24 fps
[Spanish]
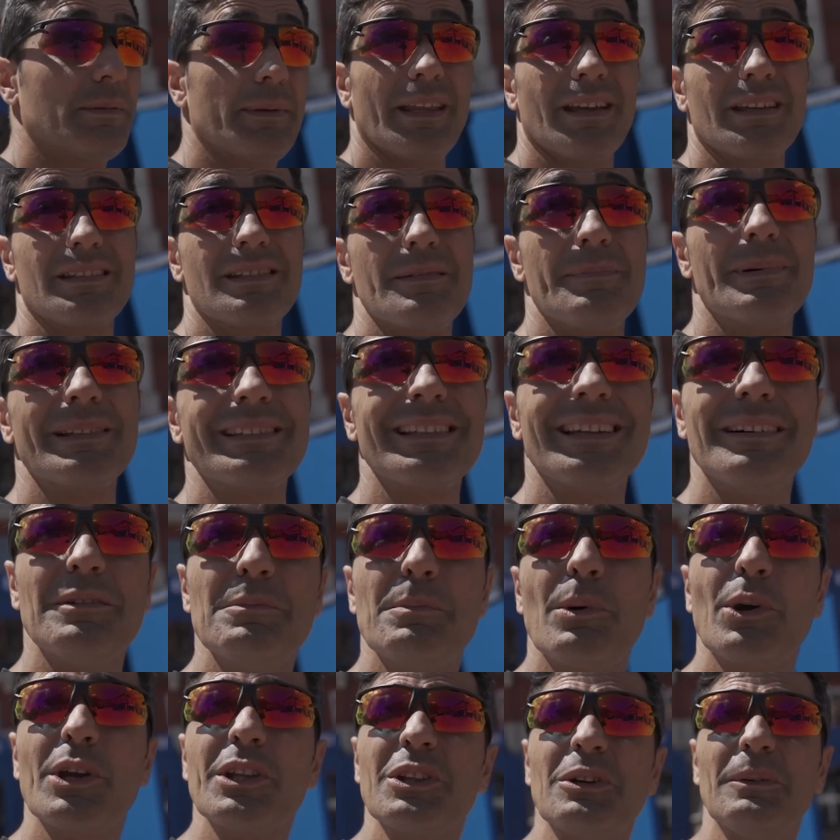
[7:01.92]
verdad que se pasa un
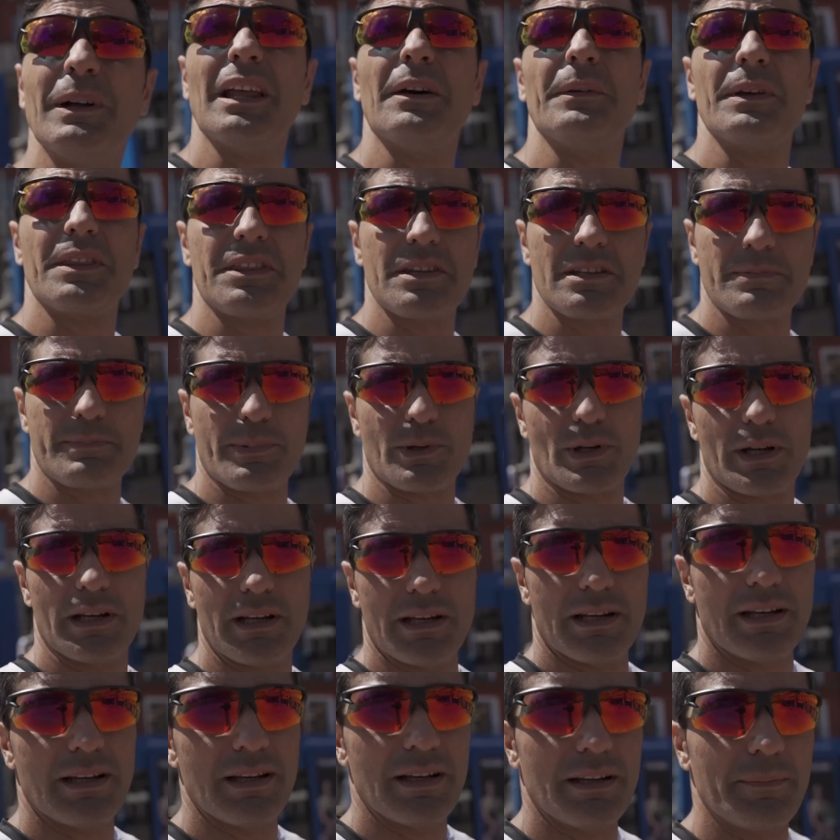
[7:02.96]
poquito mal a veces por
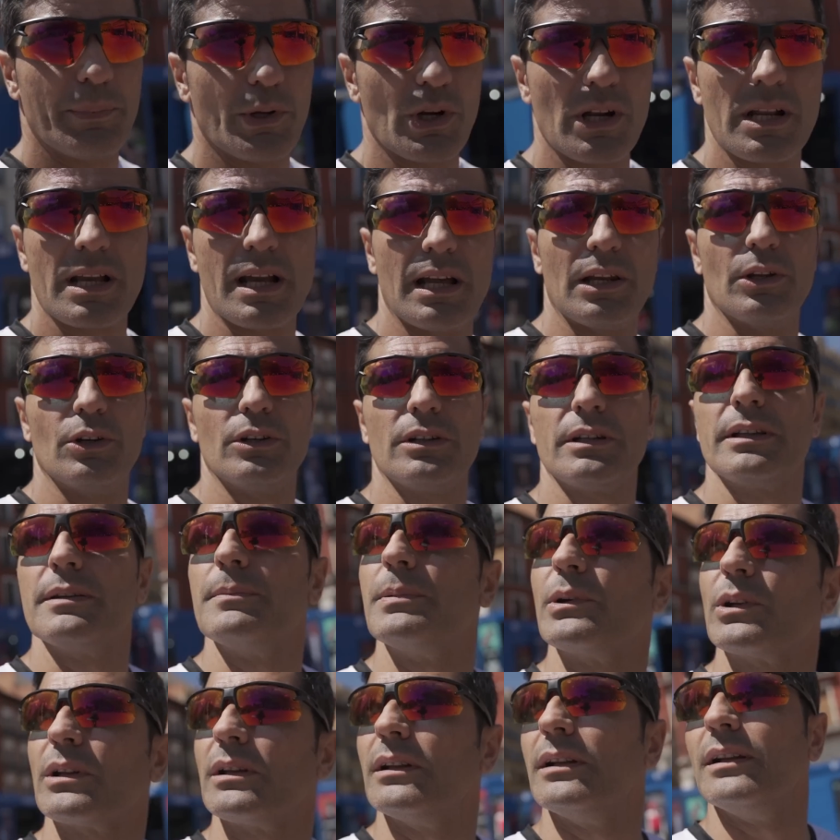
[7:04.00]
el, por el calor y
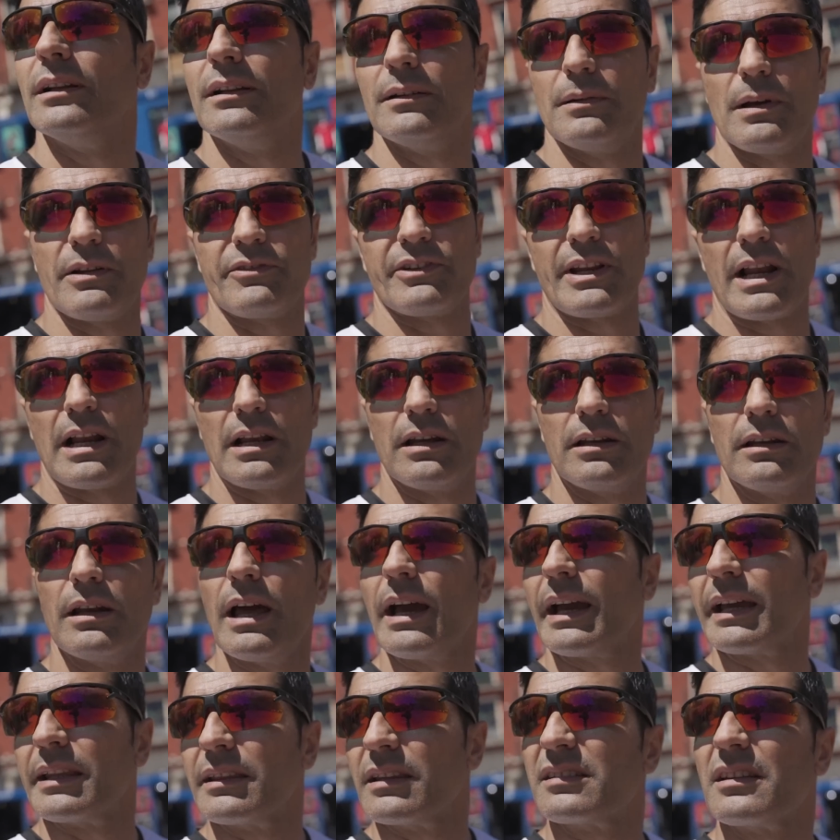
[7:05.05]
por el, al final
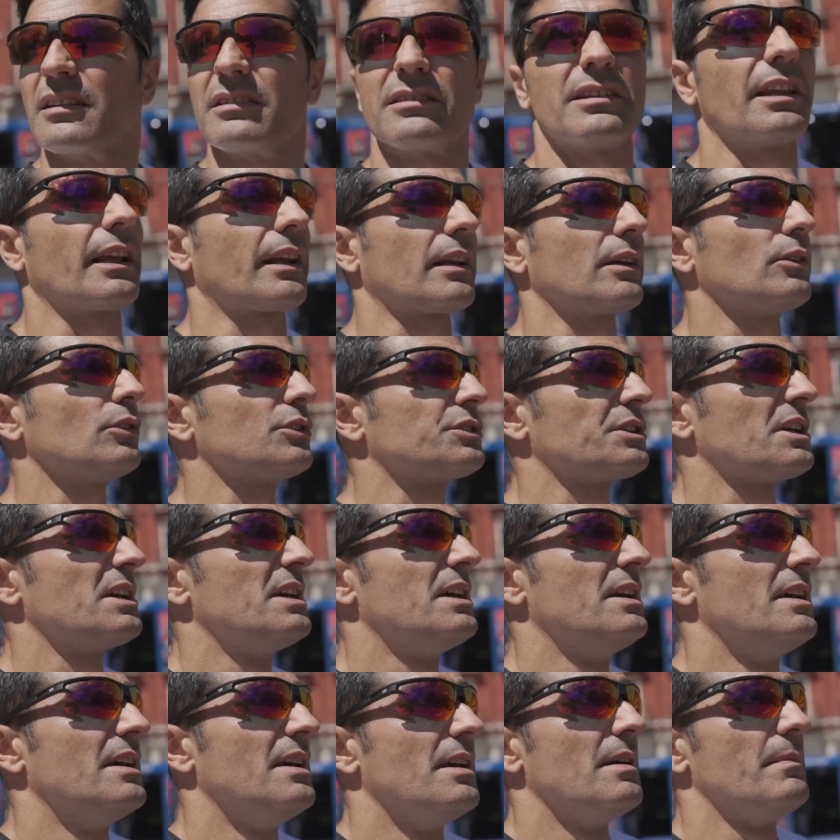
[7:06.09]
agentes externos,
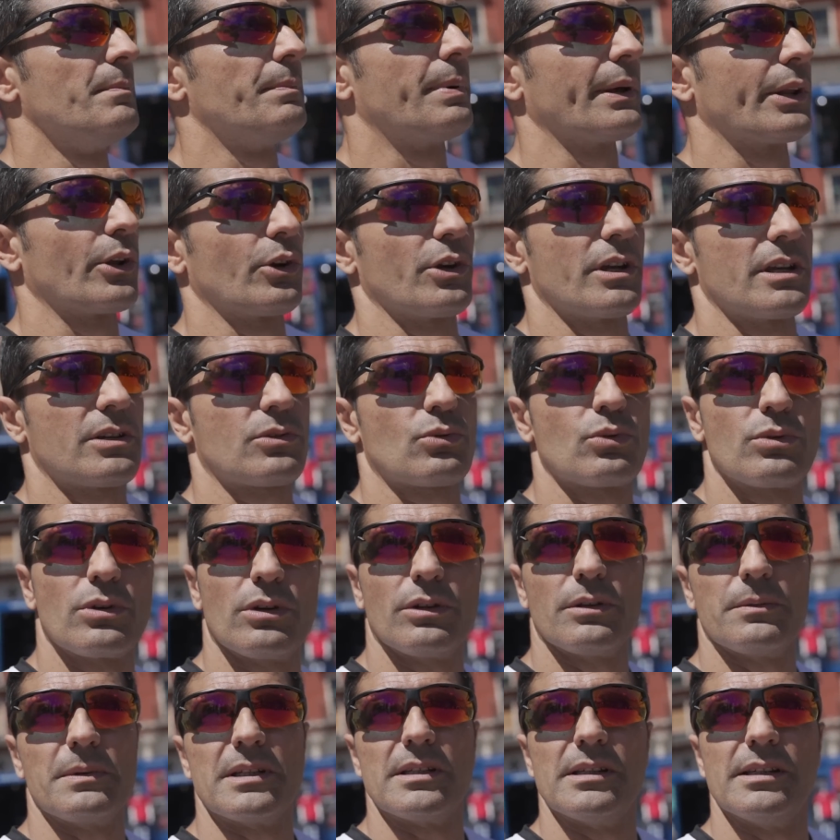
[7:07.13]
pero es uno
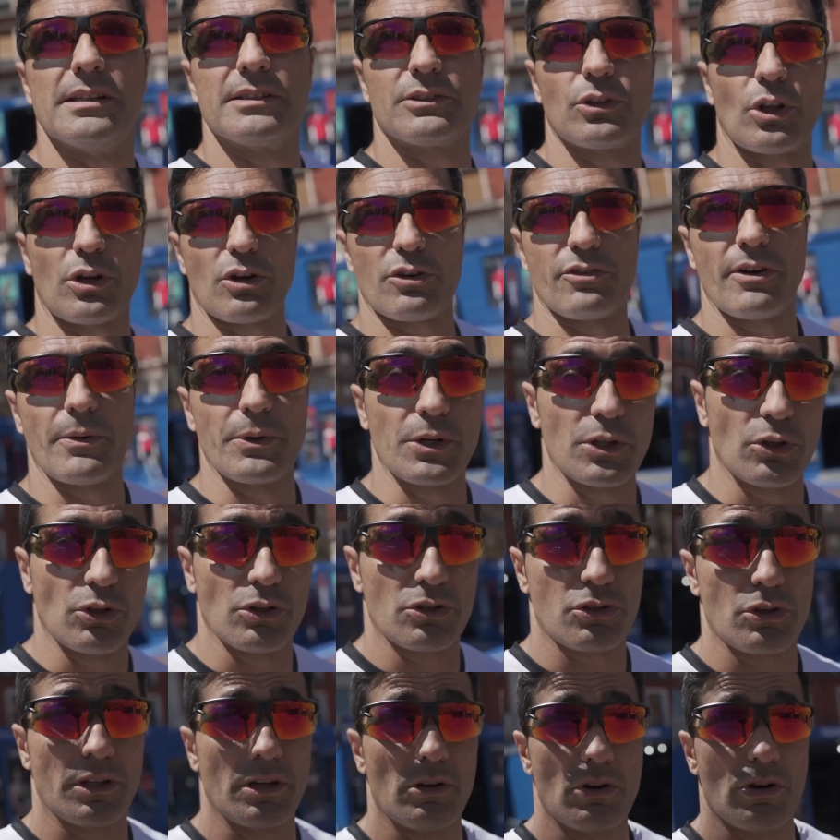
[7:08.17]
de mis torneos favoritos. De
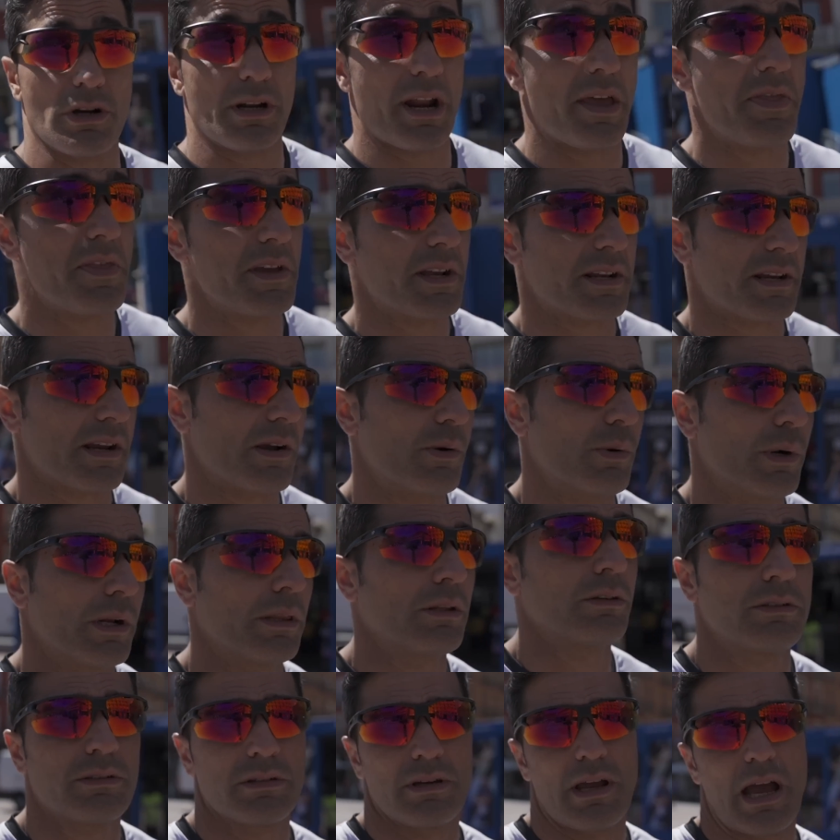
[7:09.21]
hecho, tengo grandes
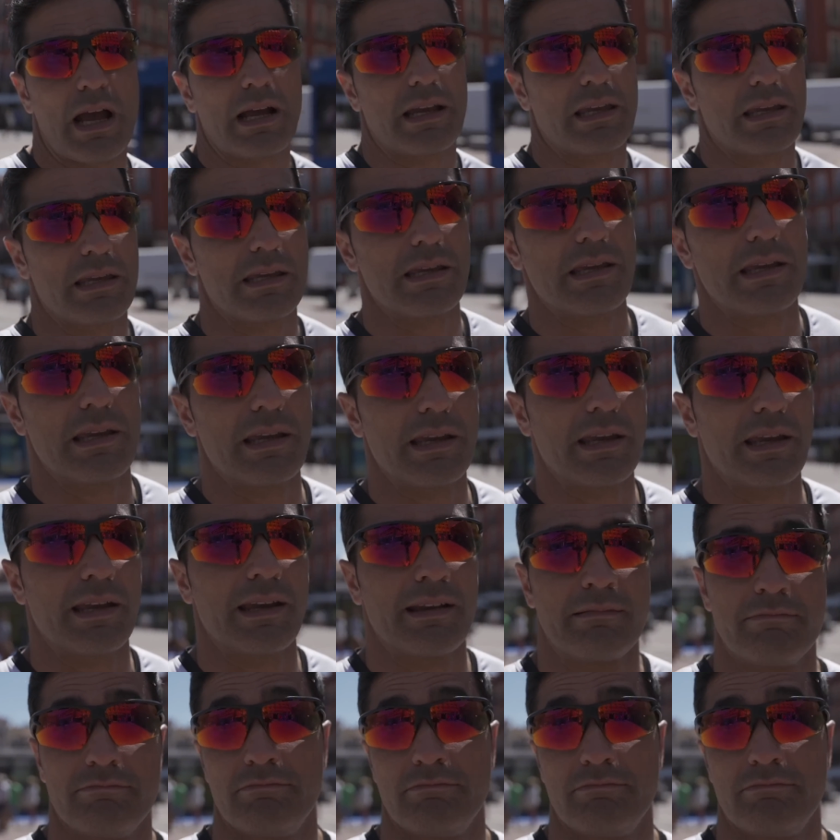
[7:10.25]
recuerdos. Aquí